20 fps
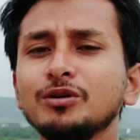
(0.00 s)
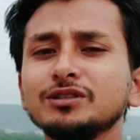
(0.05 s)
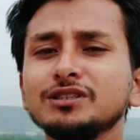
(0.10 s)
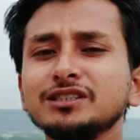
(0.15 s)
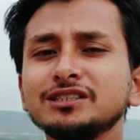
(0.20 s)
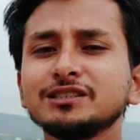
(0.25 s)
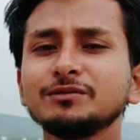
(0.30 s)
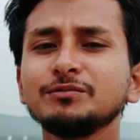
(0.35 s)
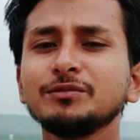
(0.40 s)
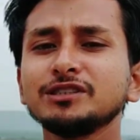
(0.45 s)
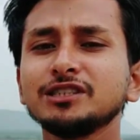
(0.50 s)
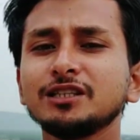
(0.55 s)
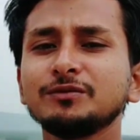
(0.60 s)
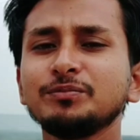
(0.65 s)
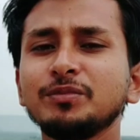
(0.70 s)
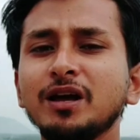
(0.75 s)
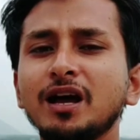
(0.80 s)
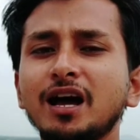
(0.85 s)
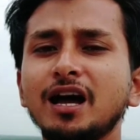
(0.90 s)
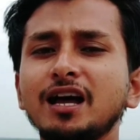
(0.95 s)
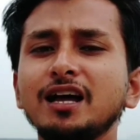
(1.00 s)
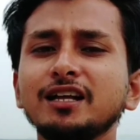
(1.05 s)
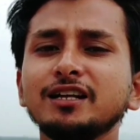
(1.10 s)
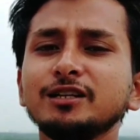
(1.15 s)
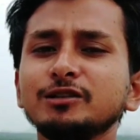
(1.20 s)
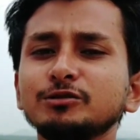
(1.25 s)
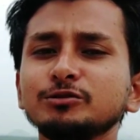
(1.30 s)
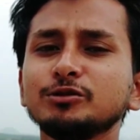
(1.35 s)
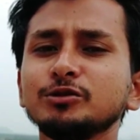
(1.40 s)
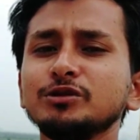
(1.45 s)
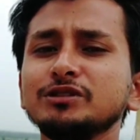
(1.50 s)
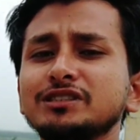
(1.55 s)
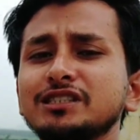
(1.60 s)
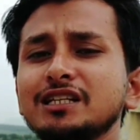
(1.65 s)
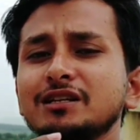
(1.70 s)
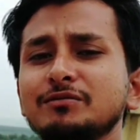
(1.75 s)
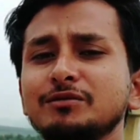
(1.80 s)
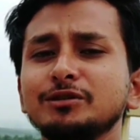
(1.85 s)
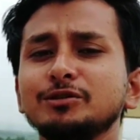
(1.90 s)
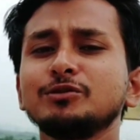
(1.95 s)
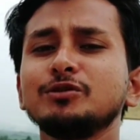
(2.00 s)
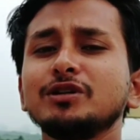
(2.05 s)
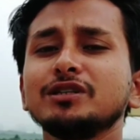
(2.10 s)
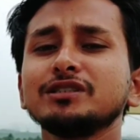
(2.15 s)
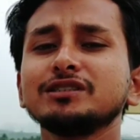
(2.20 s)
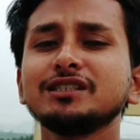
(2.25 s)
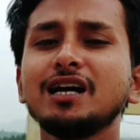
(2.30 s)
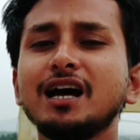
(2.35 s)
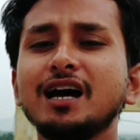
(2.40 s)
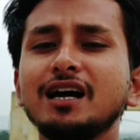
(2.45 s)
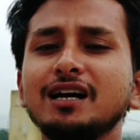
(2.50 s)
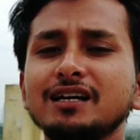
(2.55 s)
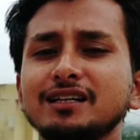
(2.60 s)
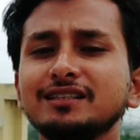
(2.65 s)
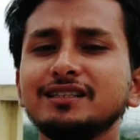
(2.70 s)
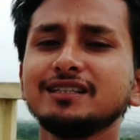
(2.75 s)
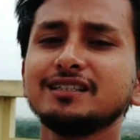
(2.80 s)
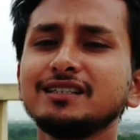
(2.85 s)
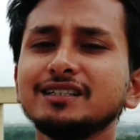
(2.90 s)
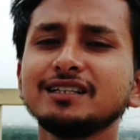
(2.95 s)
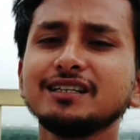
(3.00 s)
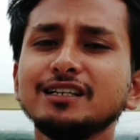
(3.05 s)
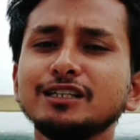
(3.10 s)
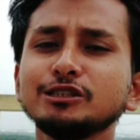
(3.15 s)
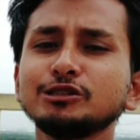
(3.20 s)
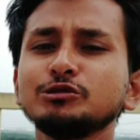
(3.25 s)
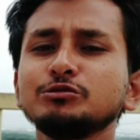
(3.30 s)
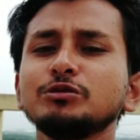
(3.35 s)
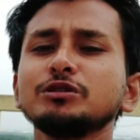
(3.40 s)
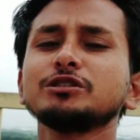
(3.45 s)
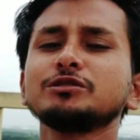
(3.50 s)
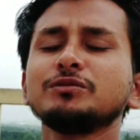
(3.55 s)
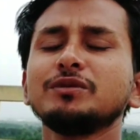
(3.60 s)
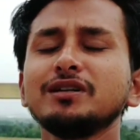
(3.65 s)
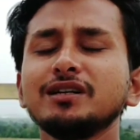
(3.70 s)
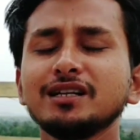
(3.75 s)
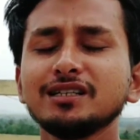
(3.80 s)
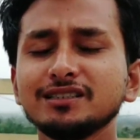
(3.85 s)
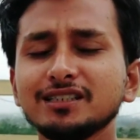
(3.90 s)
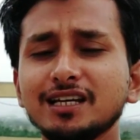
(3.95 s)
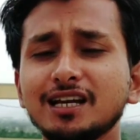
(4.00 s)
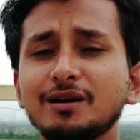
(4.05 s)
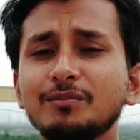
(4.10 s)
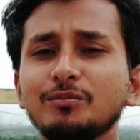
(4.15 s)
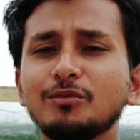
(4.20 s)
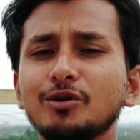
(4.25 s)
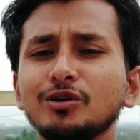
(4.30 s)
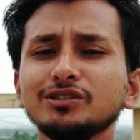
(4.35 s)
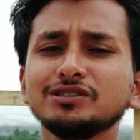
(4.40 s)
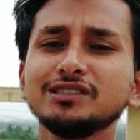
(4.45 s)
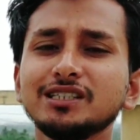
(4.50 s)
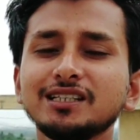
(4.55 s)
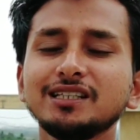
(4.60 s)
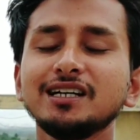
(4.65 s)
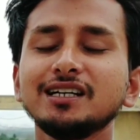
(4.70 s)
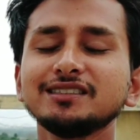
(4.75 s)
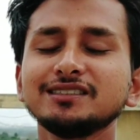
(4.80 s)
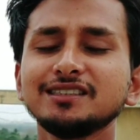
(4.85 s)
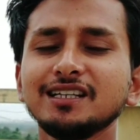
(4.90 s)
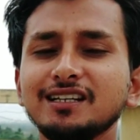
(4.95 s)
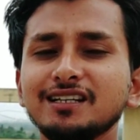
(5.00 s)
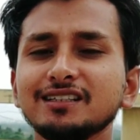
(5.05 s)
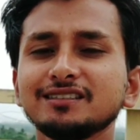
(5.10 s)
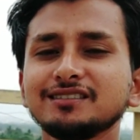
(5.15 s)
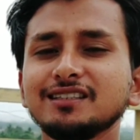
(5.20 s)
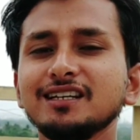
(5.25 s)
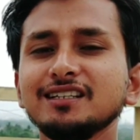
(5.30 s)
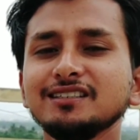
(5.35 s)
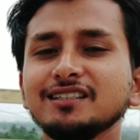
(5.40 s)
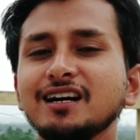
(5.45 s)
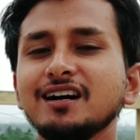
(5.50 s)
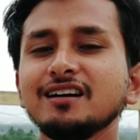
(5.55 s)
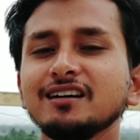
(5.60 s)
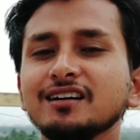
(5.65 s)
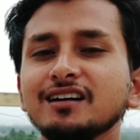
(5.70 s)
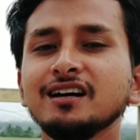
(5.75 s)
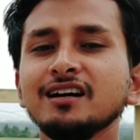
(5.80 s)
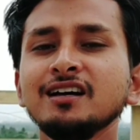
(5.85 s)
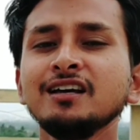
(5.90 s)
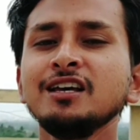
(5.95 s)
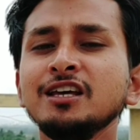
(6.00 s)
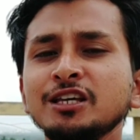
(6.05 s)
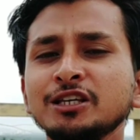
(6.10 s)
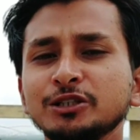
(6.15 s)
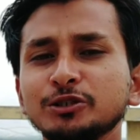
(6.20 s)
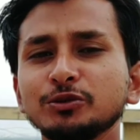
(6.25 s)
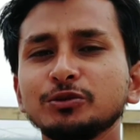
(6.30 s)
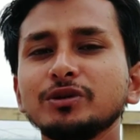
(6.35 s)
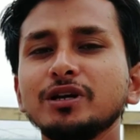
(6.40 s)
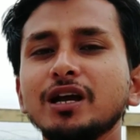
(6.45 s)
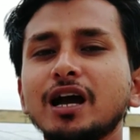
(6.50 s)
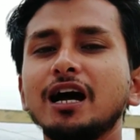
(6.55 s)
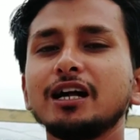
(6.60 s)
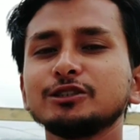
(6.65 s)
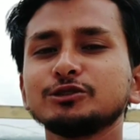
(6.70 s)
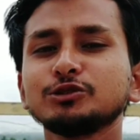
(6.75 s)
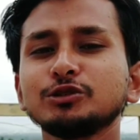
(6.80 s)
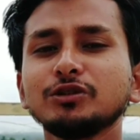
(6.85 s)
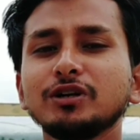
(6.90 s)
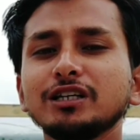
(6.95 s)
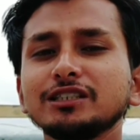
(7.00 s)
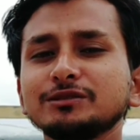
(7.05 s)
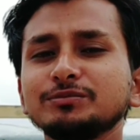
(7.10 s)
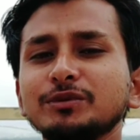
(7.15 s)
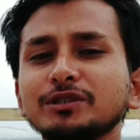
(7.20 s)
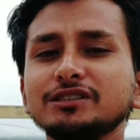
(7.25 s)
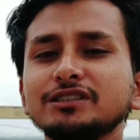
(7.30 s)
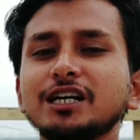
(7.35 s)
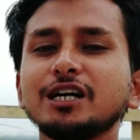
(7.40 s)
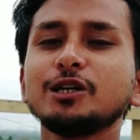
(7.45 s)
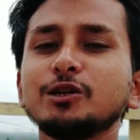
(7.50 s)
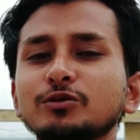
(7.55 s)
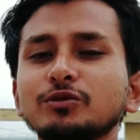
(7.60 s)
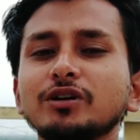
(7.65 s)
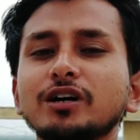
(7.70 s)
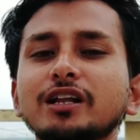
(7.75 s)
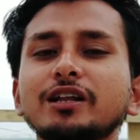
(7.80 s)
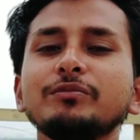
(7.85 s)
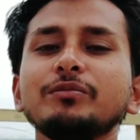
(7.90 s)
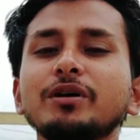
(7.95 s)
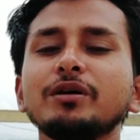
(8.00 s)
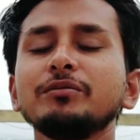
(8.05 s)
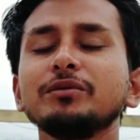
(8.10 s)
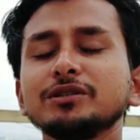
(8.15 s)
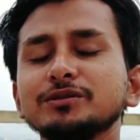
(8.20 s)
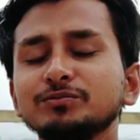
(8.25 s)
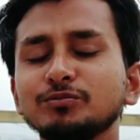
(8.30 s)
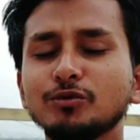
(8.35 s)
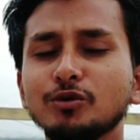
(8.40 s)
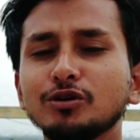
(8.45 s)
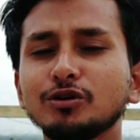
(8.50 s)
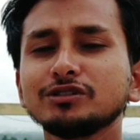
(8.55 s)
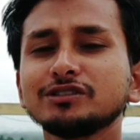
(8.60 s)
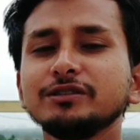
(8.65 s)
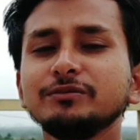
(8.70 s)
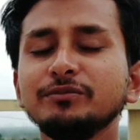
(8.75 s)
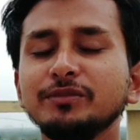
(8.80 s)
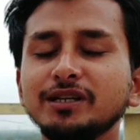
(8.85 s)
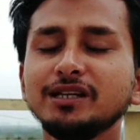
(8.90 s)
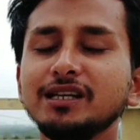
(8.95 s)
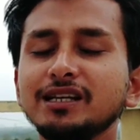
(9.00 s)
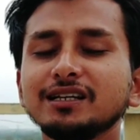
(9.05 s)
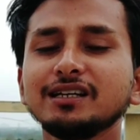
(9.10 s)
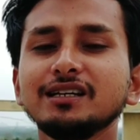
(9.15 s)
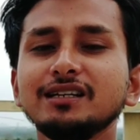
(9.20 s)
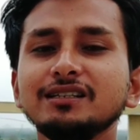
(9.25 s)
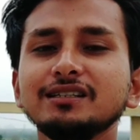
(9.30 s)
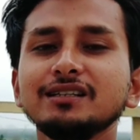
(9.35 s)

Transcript: बहुत दिन से मैं छत पे आया नहीं हूँ तो इसलिए मैं थोड़ा सा आया देखने के लिए सुबह सुबह नज़ारा बहुत ज़्यादा अच्छा लगता है यहाँ का क्योंकि आज तो गाइस मैं जा रहा हूँ गरीब एम एस ब्लॉक से मिलने के